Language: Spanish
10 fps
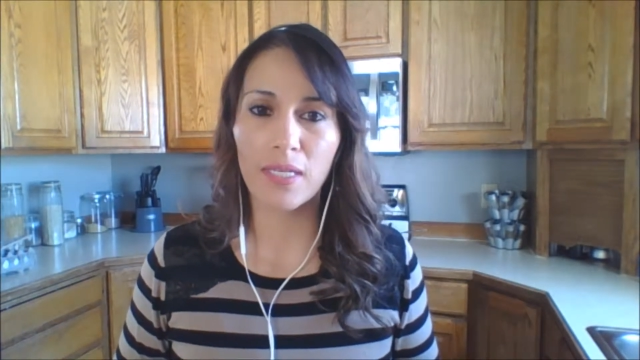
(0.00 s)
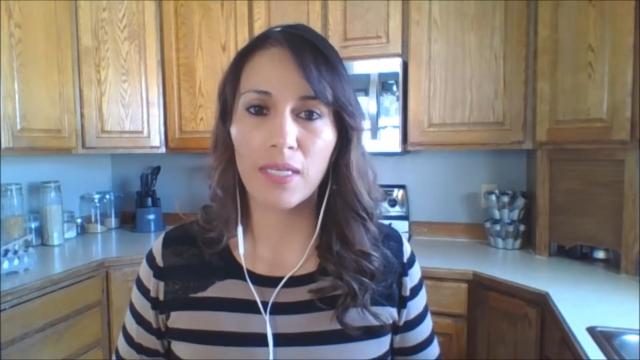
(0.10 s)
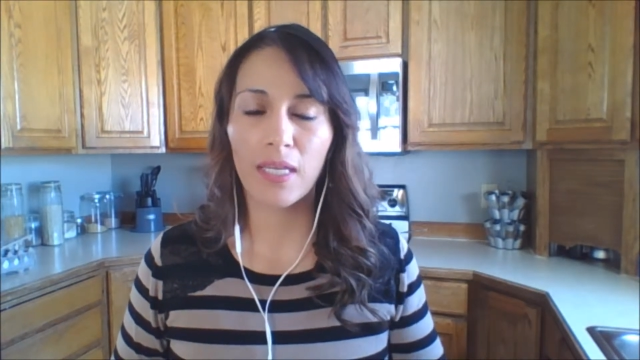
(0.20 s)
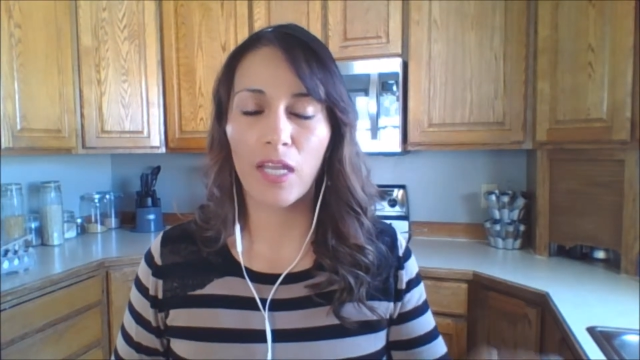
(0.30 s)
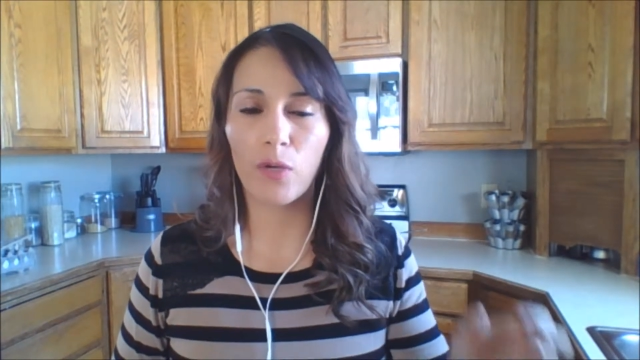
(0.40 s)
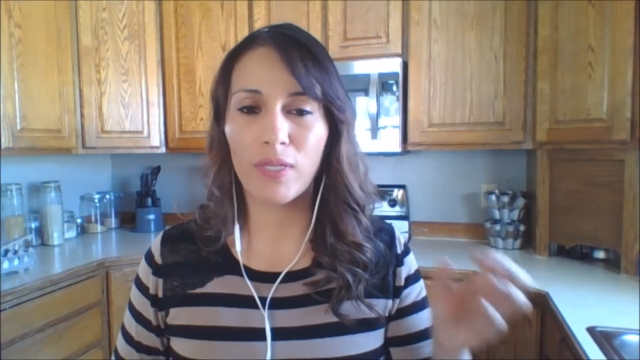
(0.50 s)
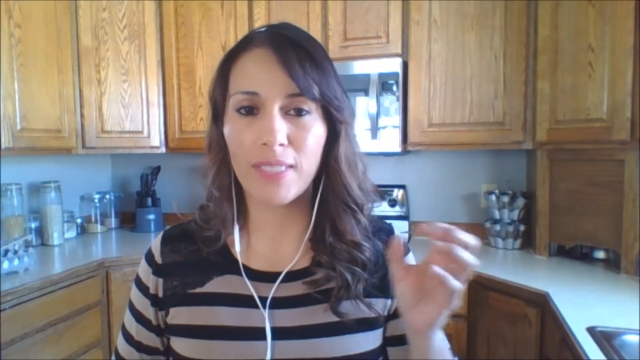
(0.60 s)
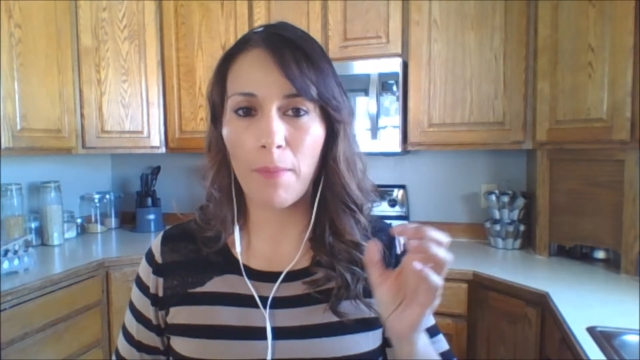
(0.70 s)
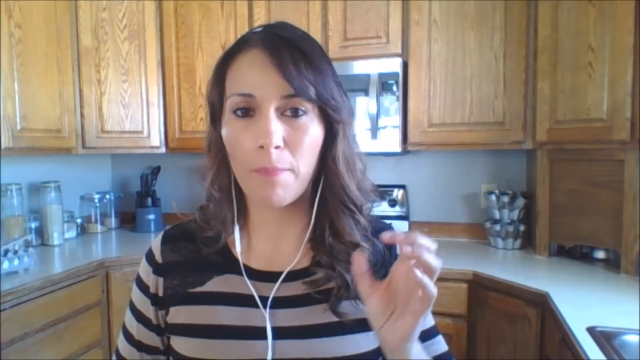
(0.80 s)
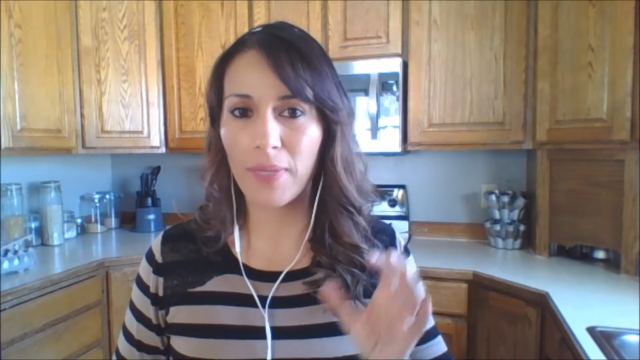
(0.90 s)
que no
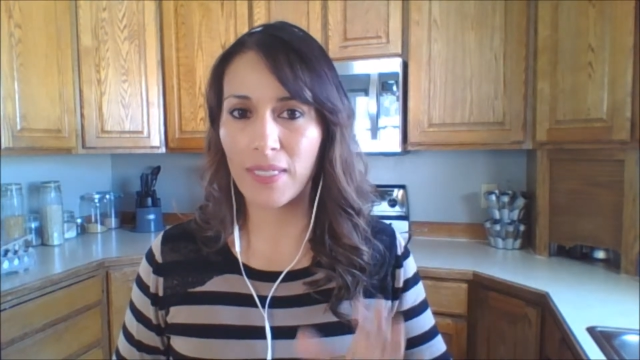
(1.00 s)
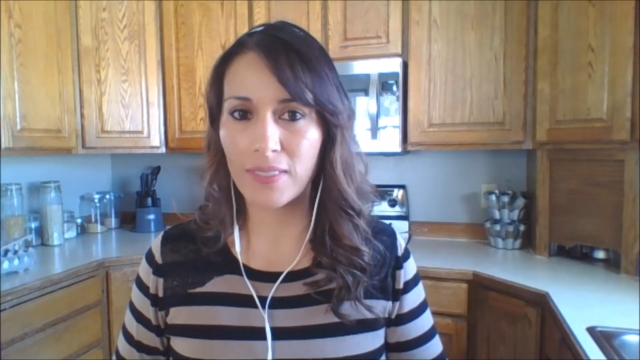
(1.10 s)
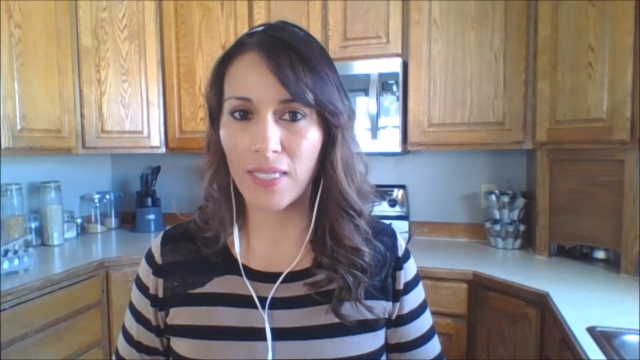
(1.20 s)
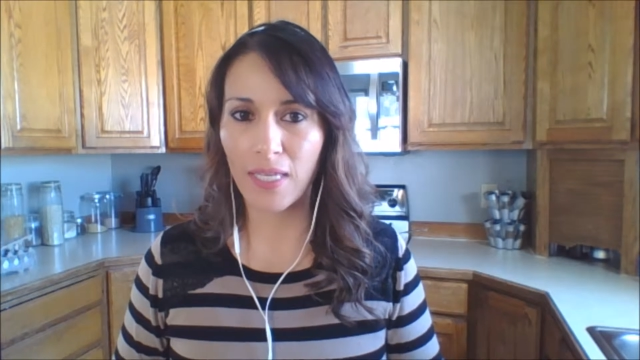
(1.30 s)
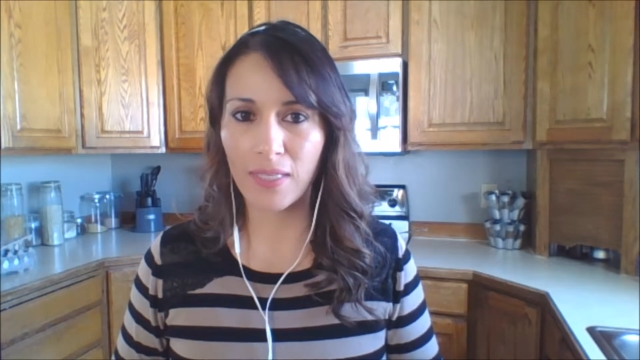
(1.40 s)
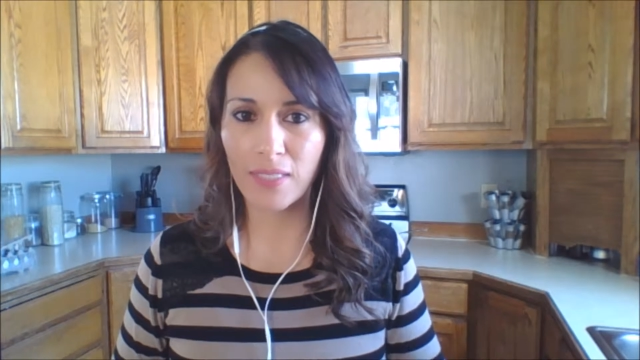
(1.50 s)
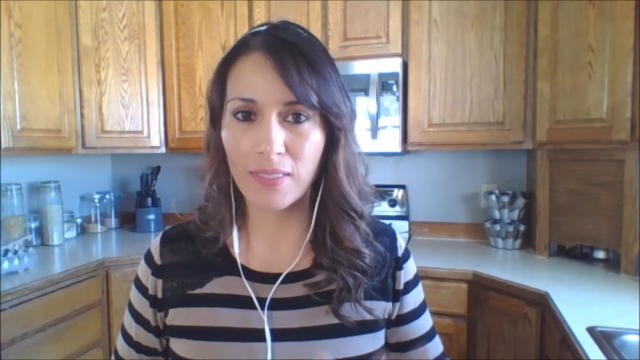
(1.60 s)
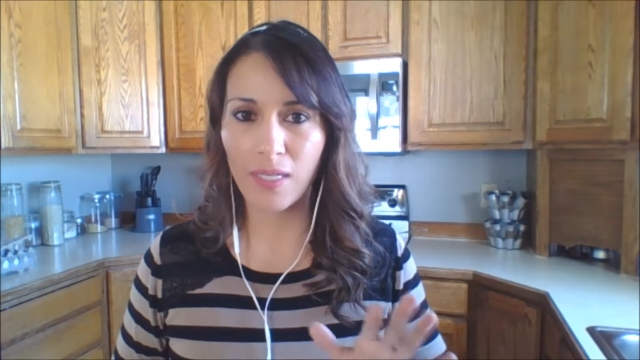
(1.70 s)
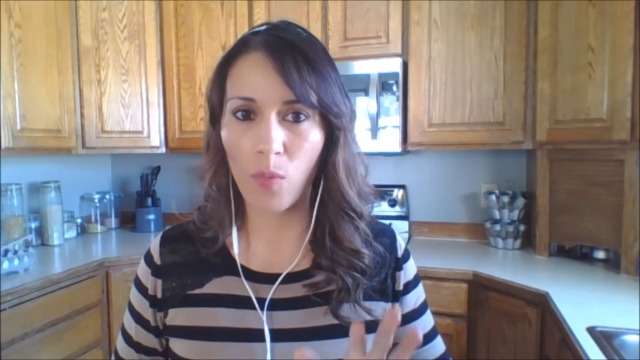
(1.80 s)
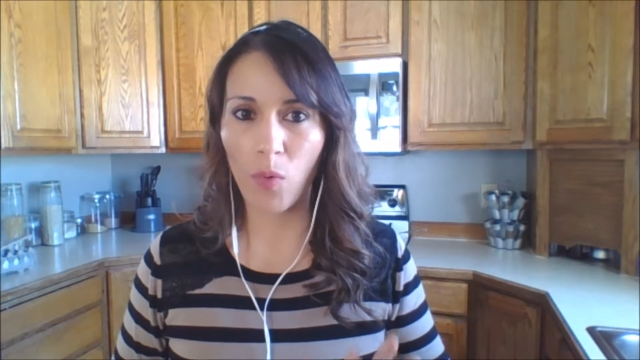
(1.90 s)
están presentes
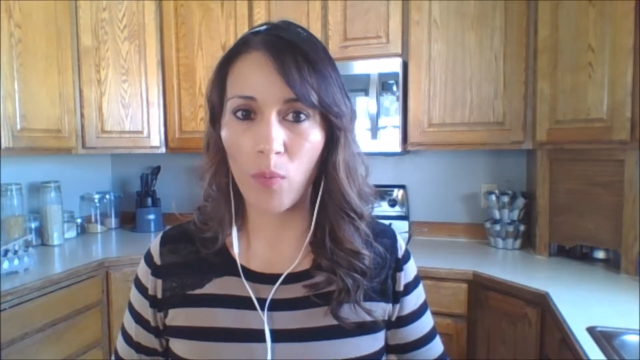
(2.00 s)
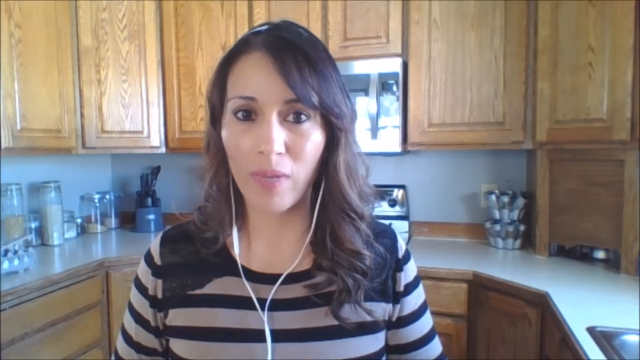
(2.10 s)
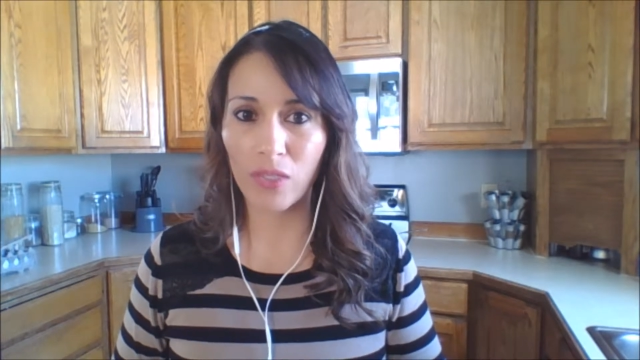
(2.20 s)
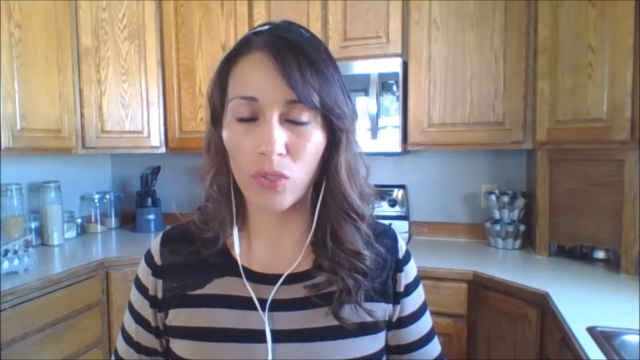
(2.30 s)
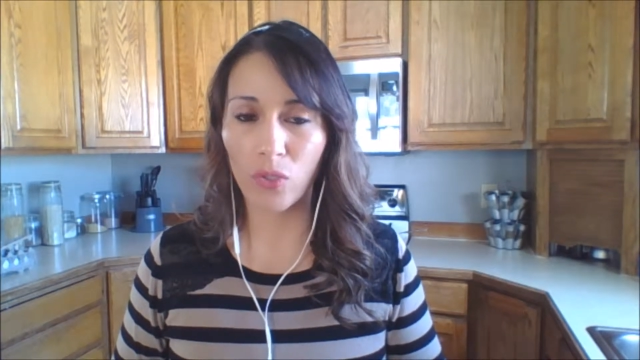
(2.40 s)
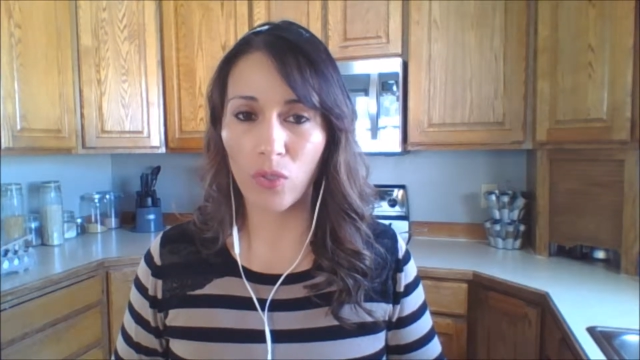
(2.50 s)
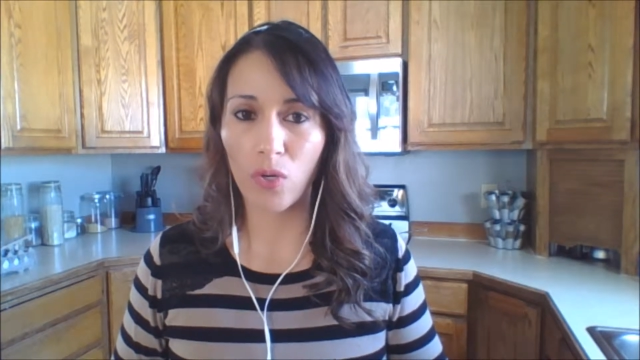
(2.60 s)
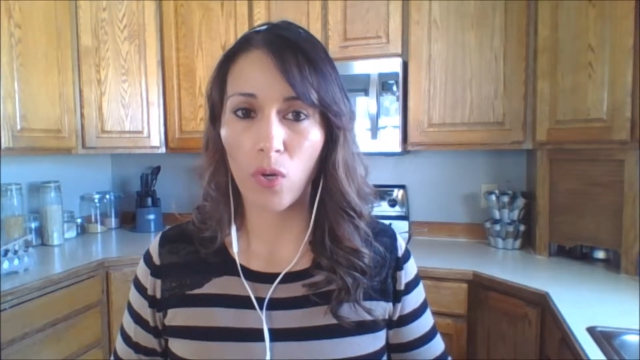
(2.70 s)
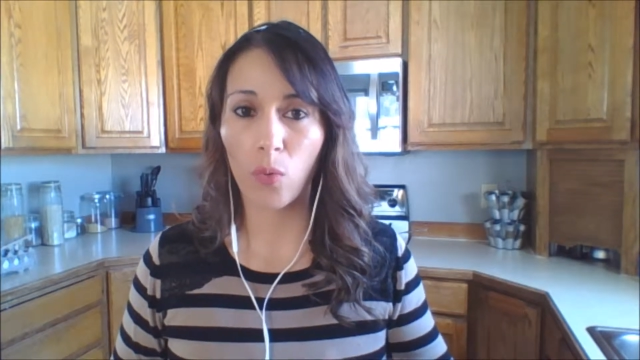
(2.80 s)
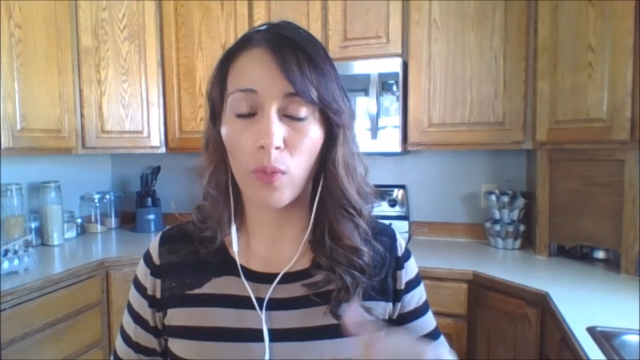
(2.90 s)
en el momento
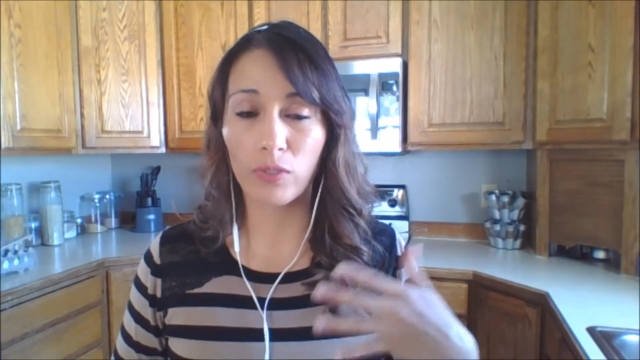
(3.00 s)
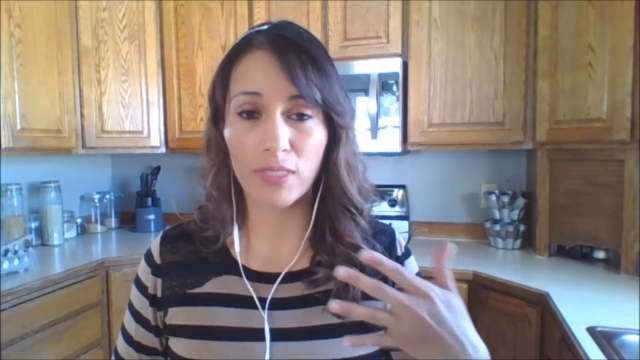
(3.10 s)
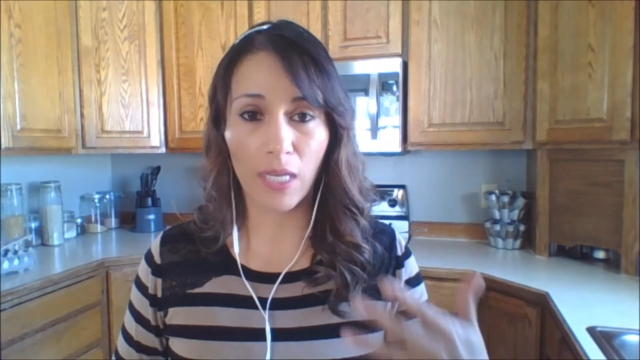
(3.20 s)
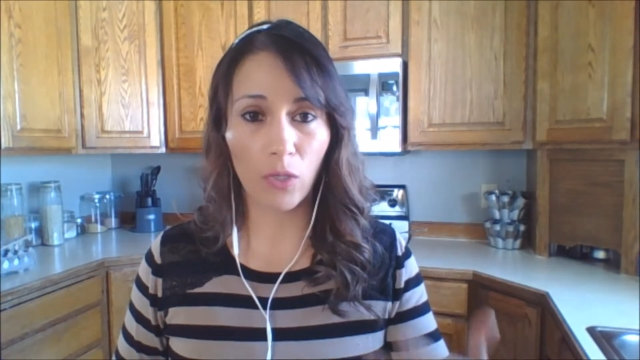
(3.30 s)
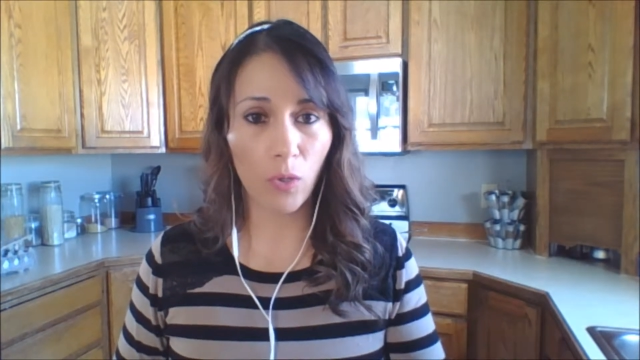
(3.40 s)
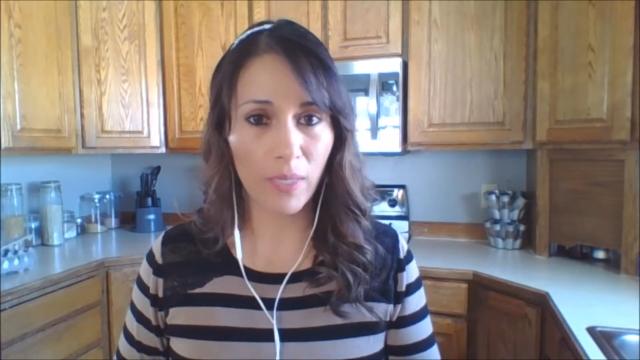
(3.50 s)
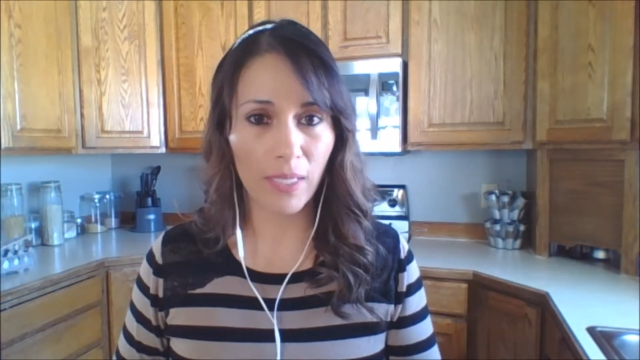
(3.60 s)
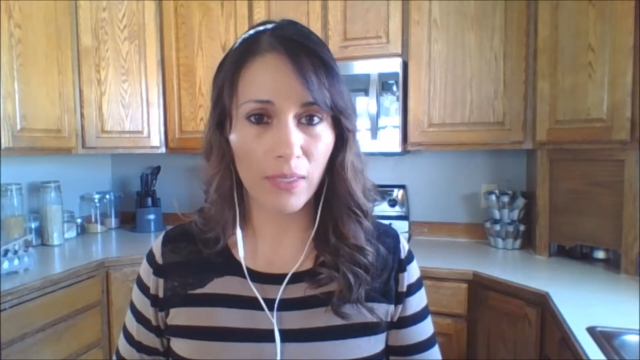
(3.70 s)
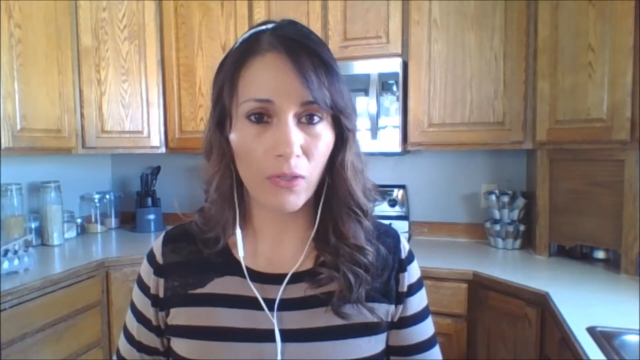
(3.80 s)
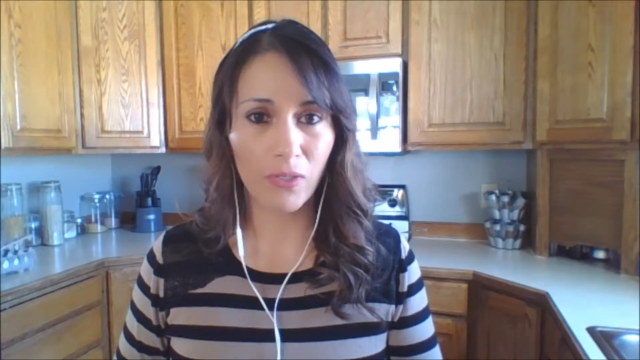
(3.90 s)
cuando están
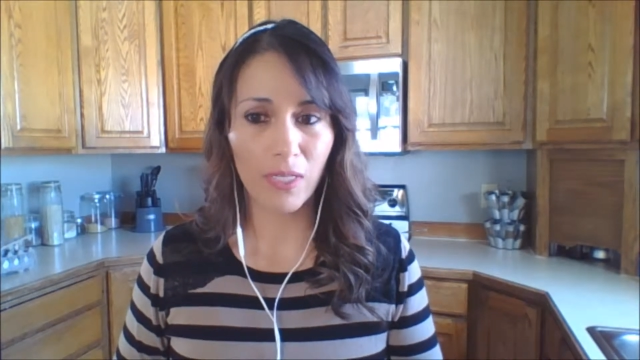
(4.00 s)
comiendo,